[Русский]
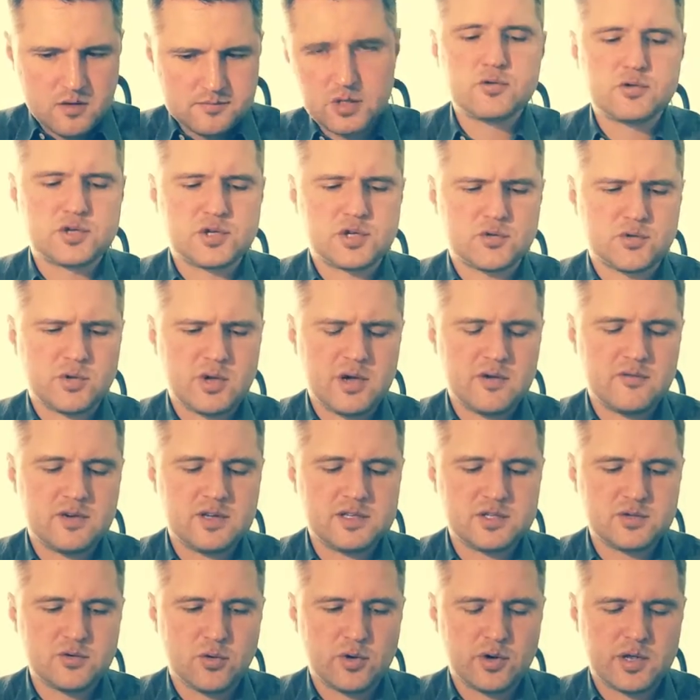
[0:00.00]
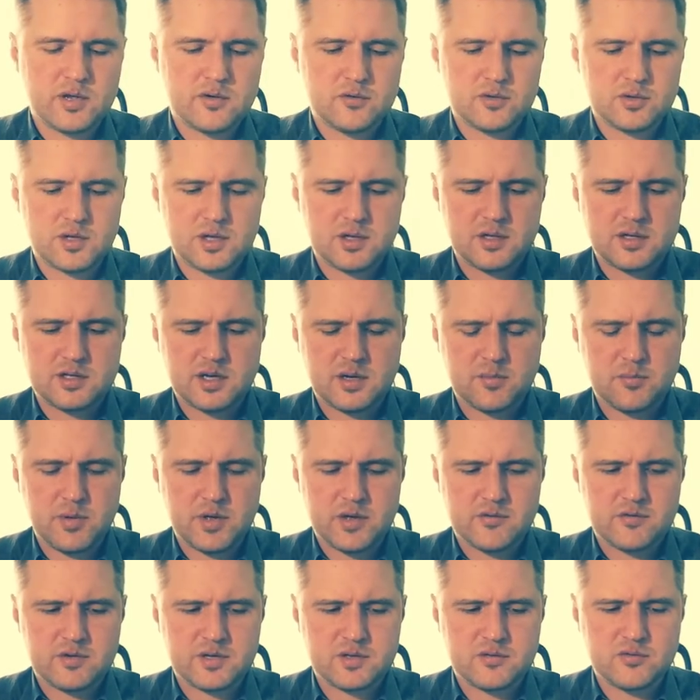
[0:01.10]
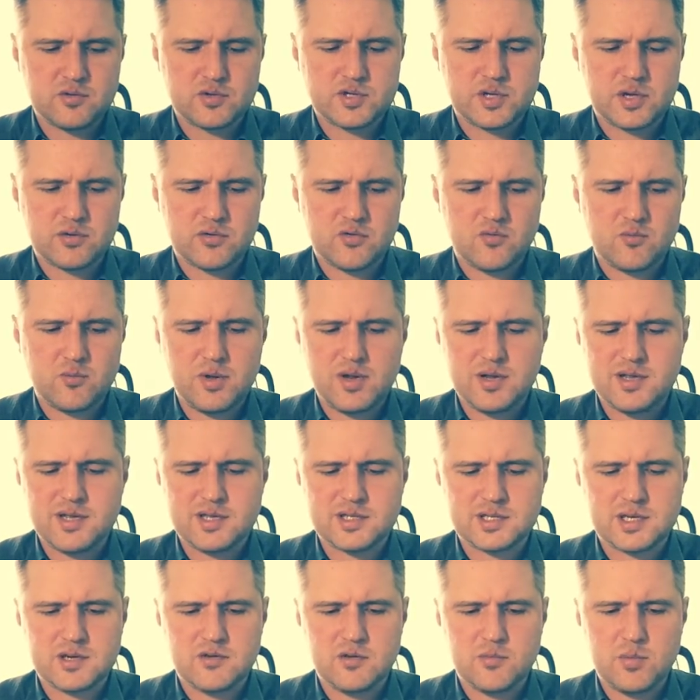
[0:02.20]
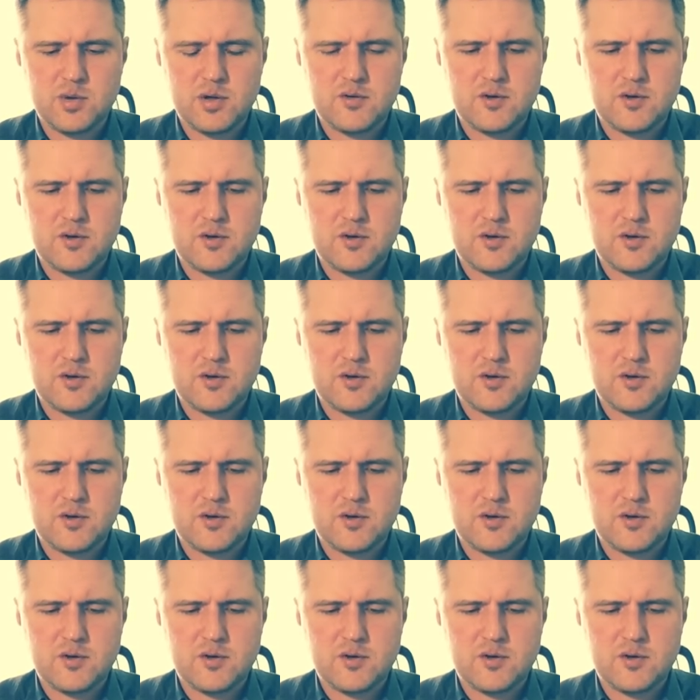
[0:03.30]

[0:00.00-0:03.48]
Слушайте, ну я в восторге вот от этих первых двух сортов бельгийского